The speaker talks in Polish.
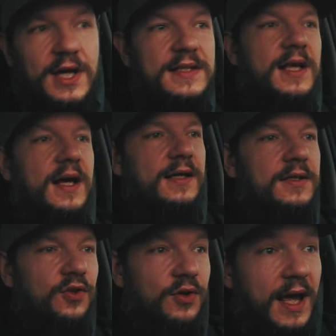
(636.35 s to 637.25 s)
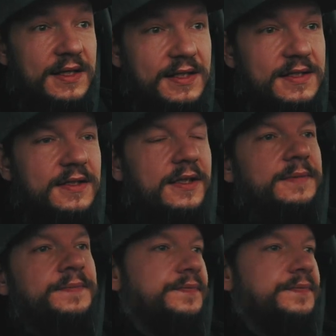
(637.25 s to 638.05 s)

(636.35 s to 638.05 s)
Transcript: czasach doradcy,